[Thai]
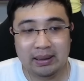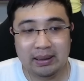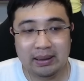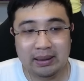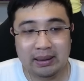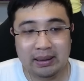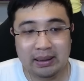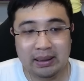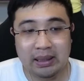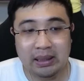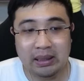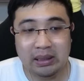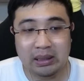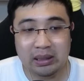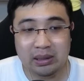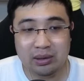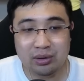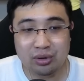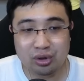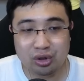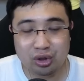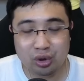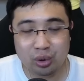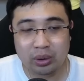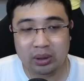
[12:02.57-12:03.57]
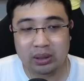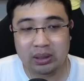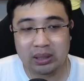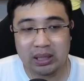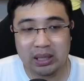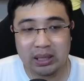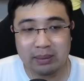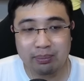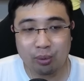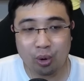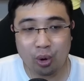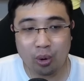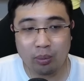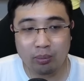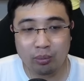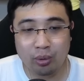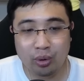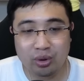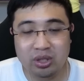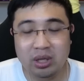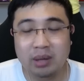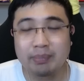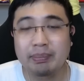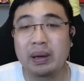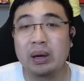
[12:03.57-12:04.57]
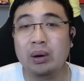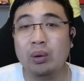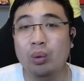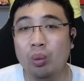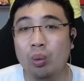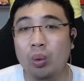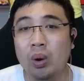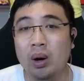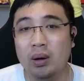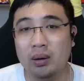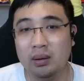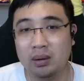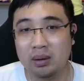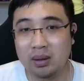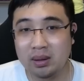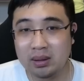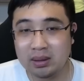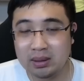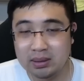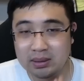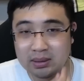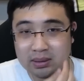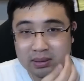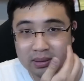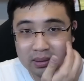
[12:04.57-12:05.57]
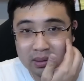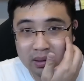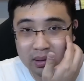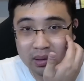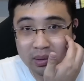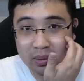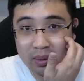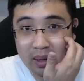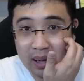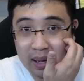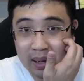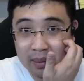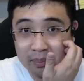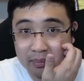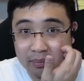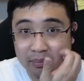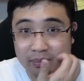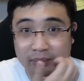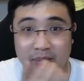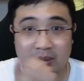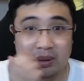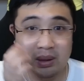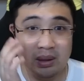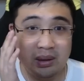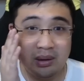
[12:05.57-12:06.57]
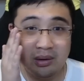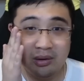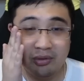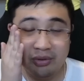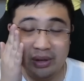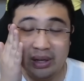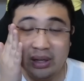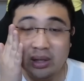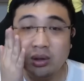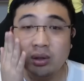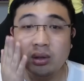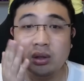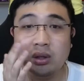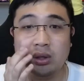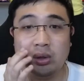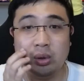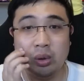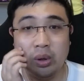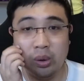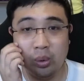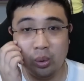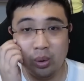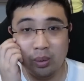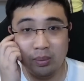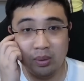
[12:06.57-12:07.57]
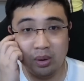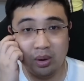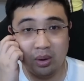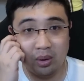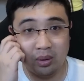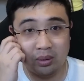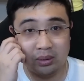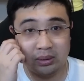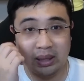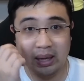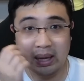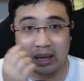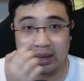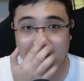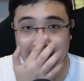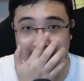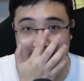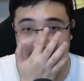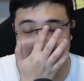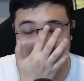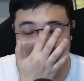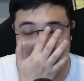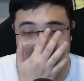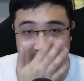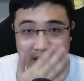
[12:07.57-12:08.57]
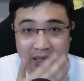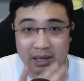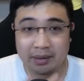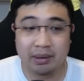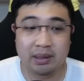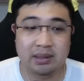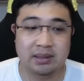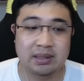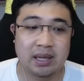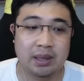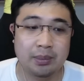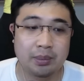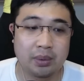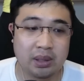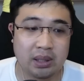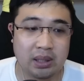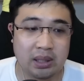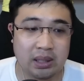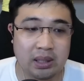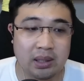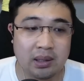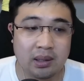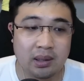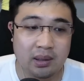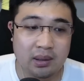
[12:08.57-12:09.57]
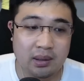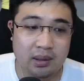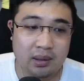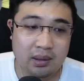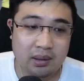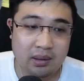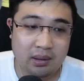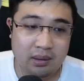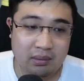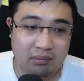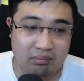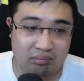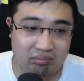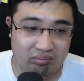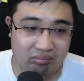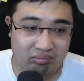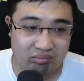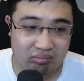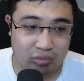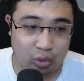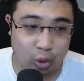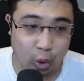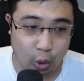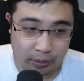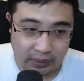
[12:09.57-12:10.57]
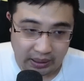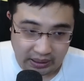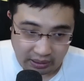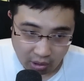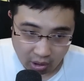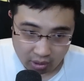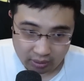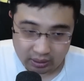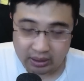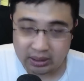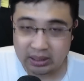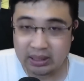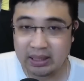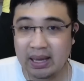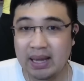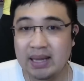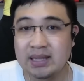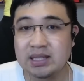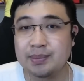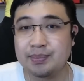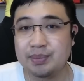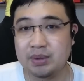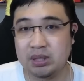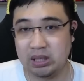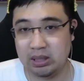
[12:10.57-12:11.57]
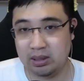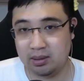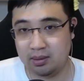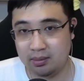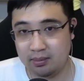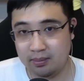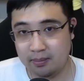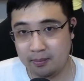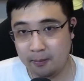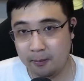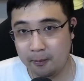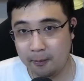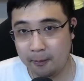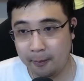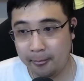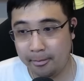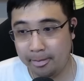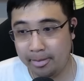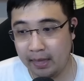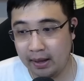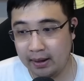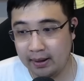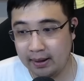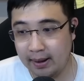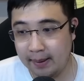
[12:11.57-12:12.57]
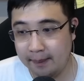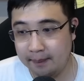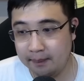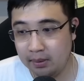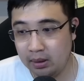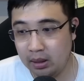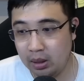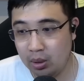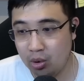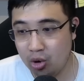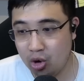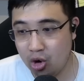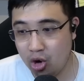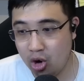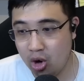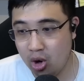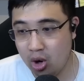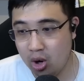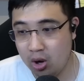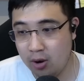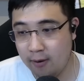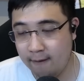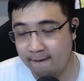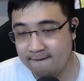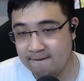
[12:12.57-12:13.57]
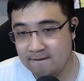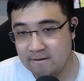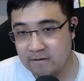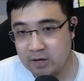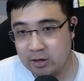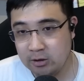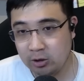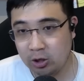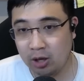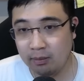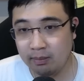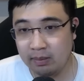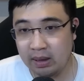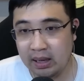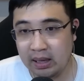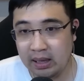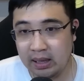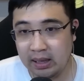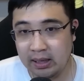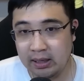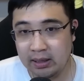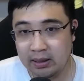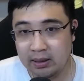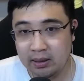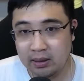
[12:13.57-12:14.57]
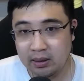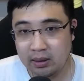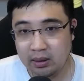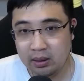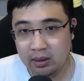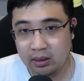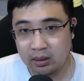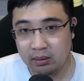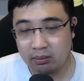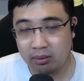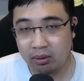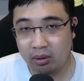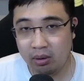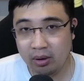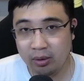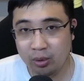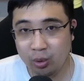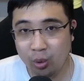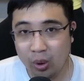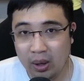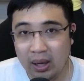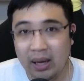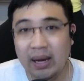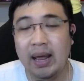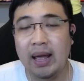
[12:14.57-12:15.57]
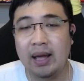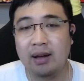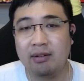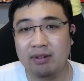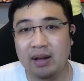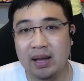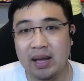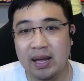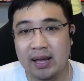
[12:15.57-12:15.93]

อีกหนึ่งจุดที่ผมรู้สึกเป็นห่วงก็คือความฟิตโดยรวมของทางคริสเตนเอริกเซนวันนี้ ถูกเลี่ยนออกนาที 57 นะครับ แล้วก็ต้องมารอดูกันแหละว่า